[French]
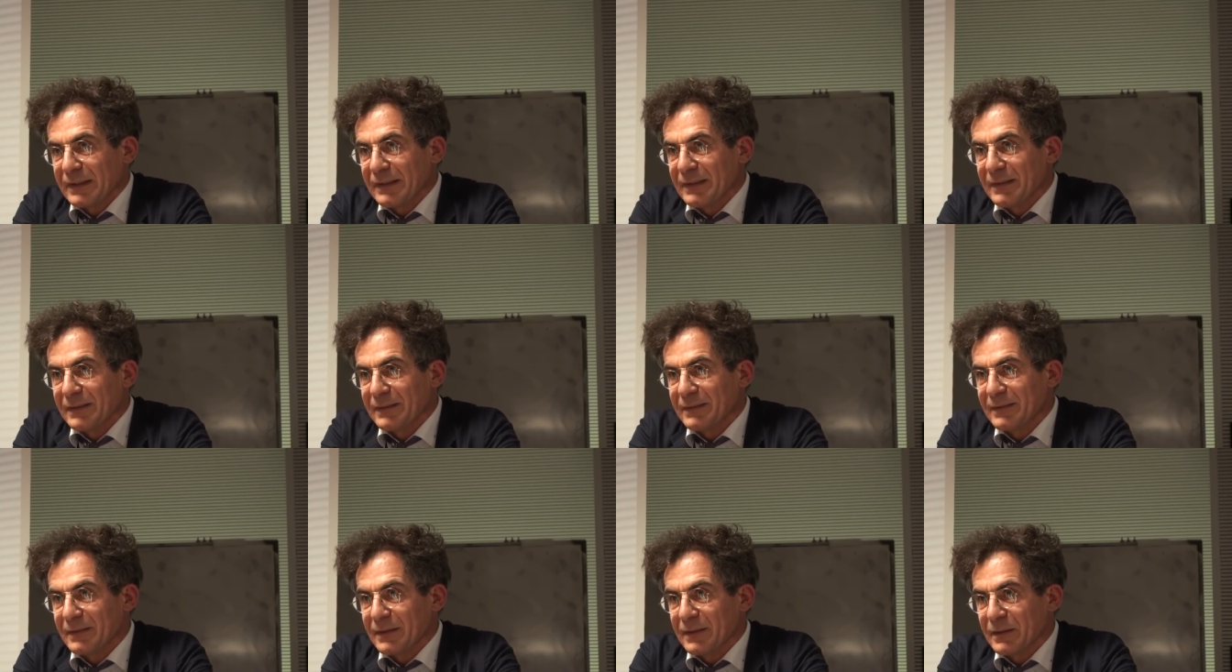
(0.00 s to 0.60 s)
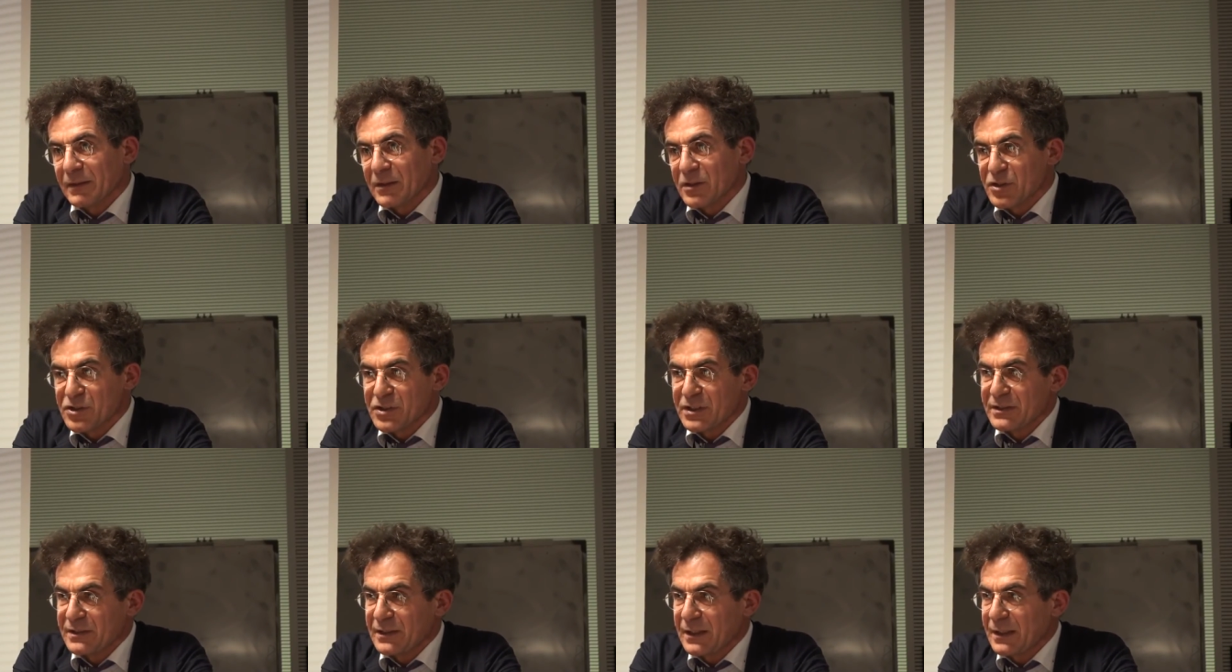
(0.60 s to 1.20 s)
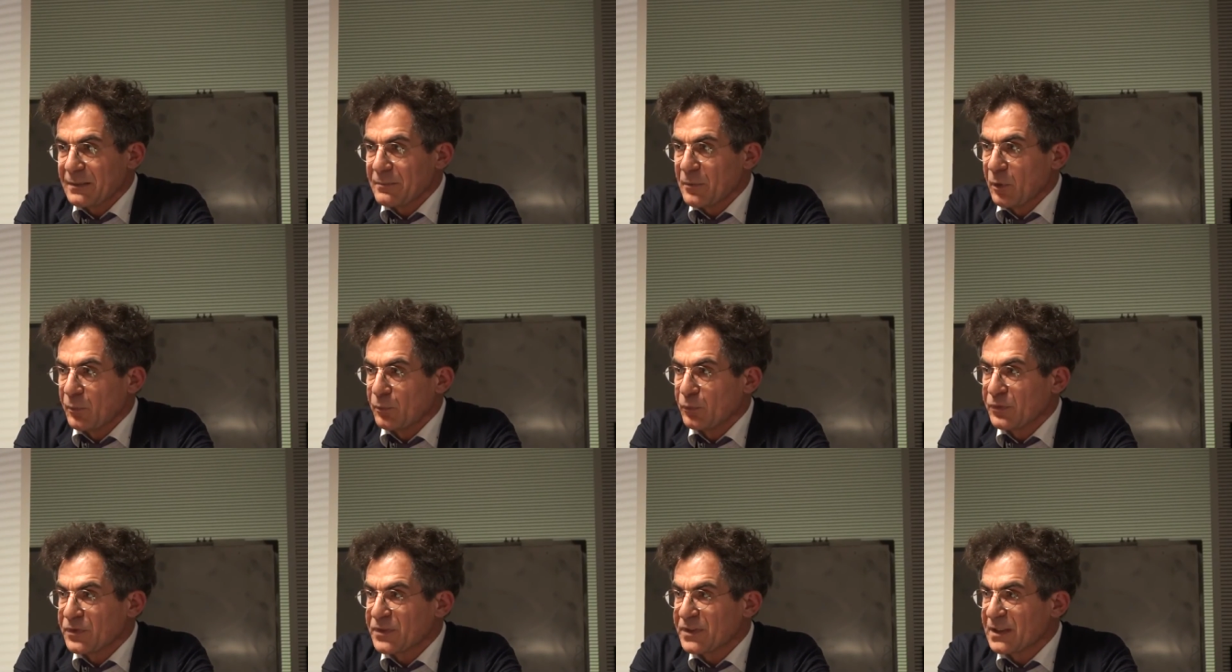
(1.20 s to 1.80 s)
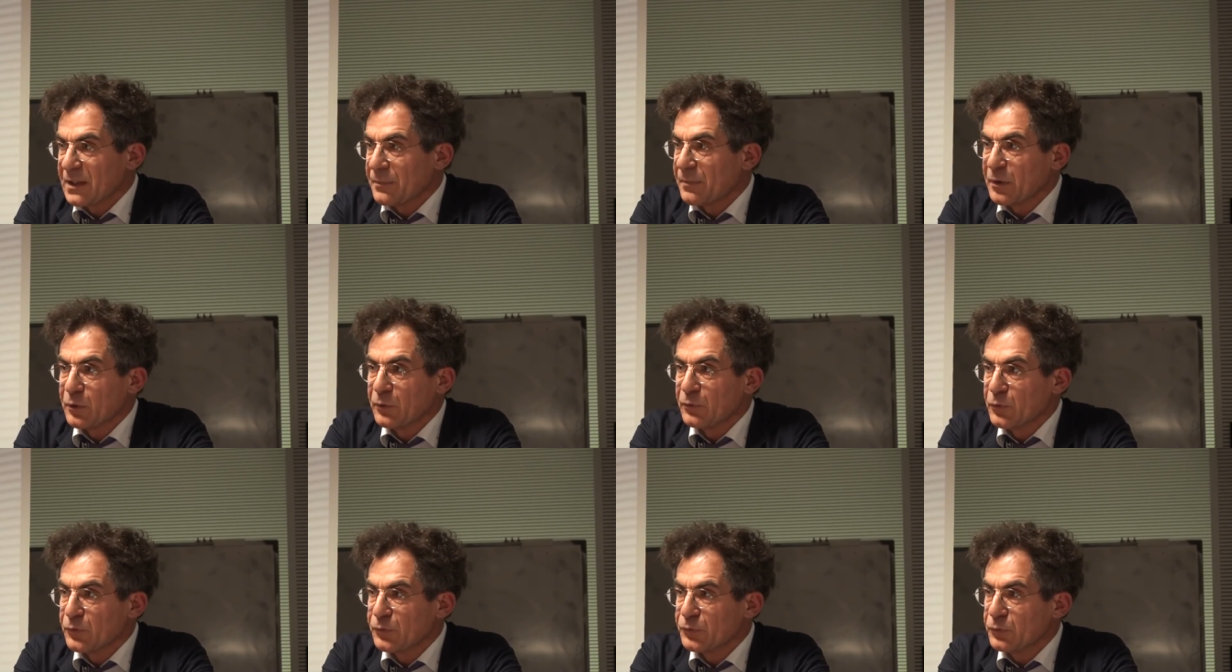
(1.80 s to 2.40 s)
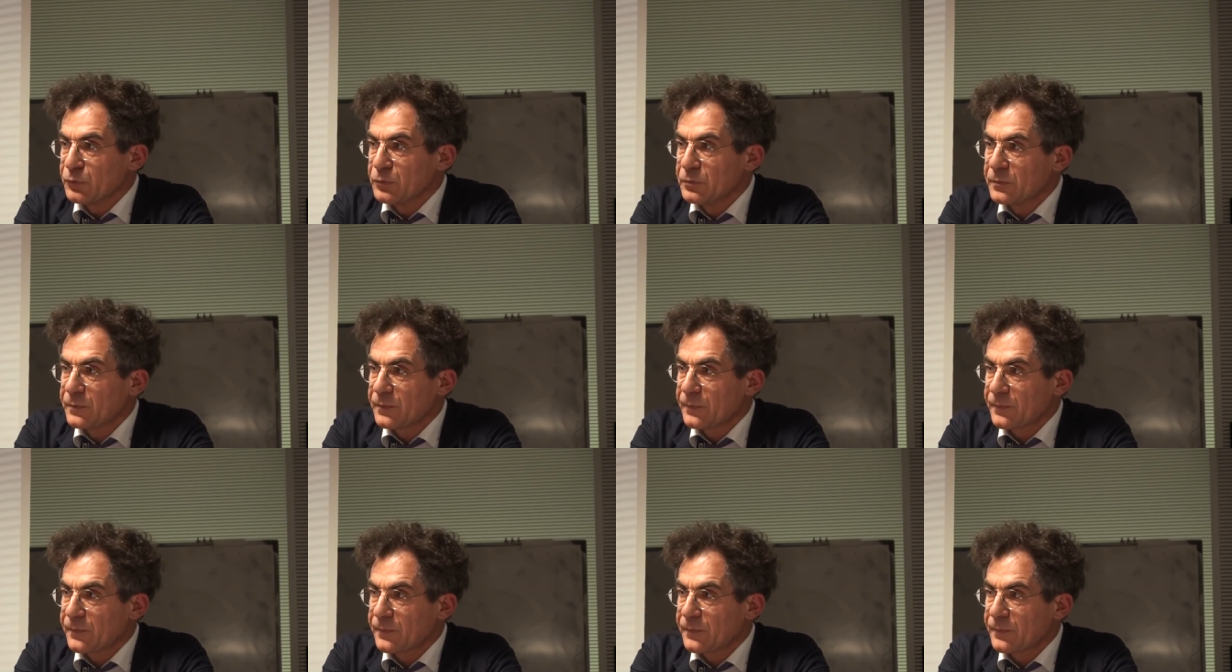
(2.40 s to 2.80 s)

il était génial, mais en plus il n'est pas devenu fou.